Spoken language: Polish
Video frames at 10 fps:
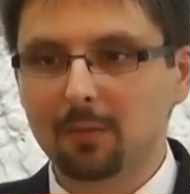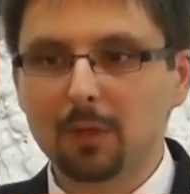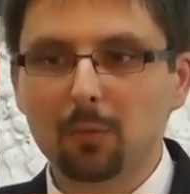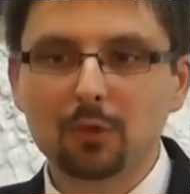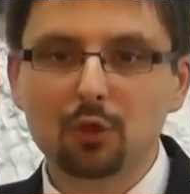
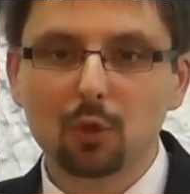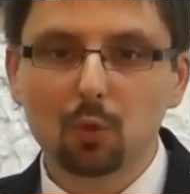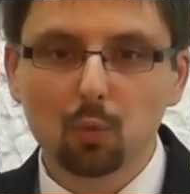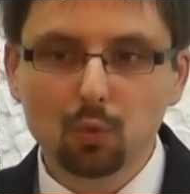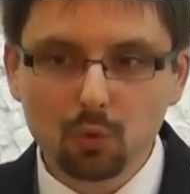miał być
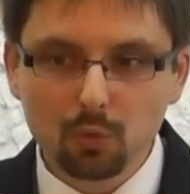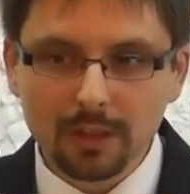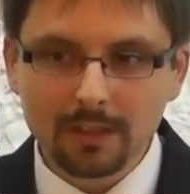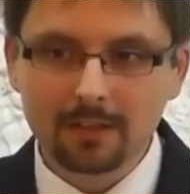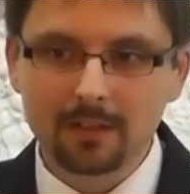
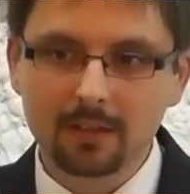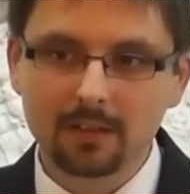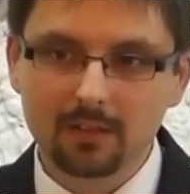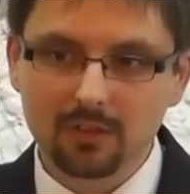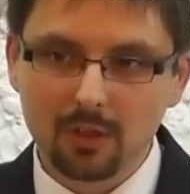usunięty
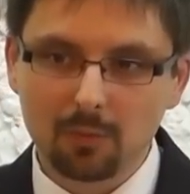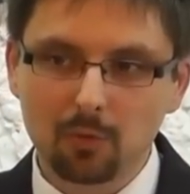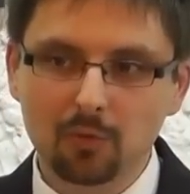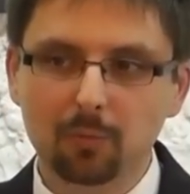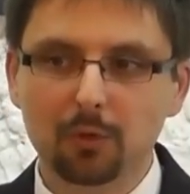z
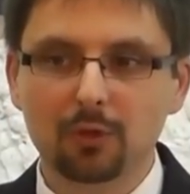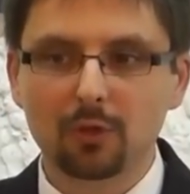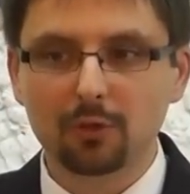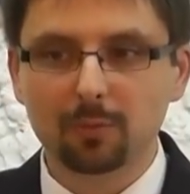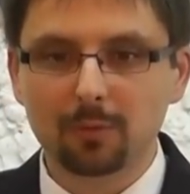domów pod
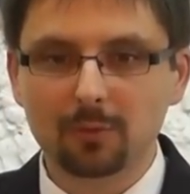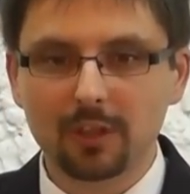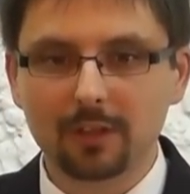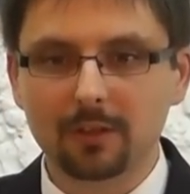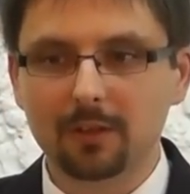groźbą
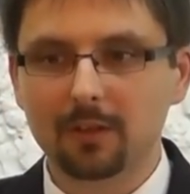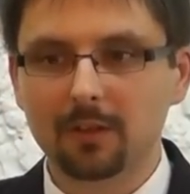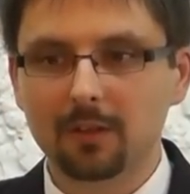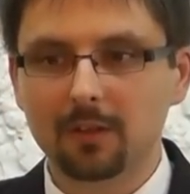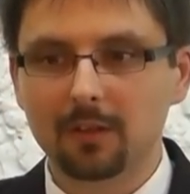czego?
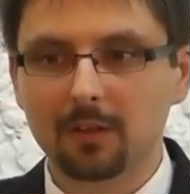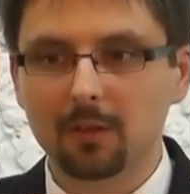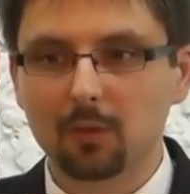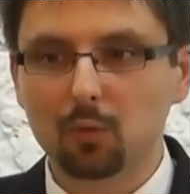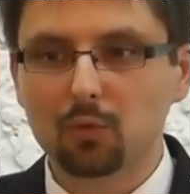
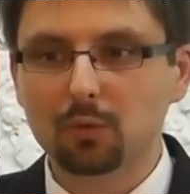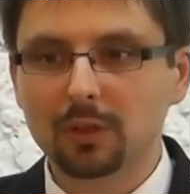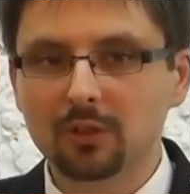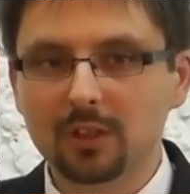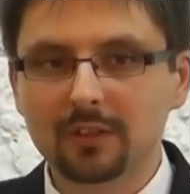
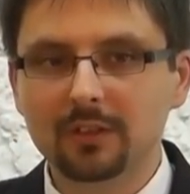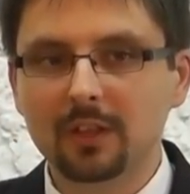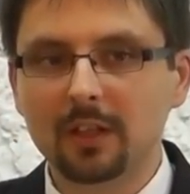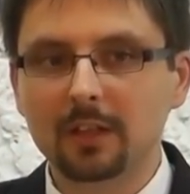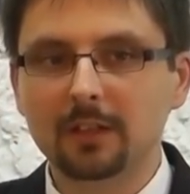Usunięcia z
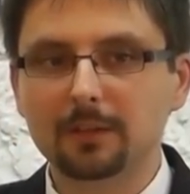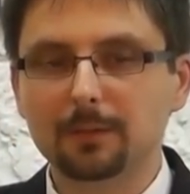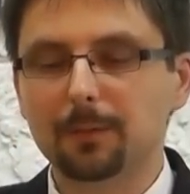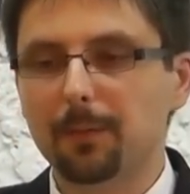Izraela.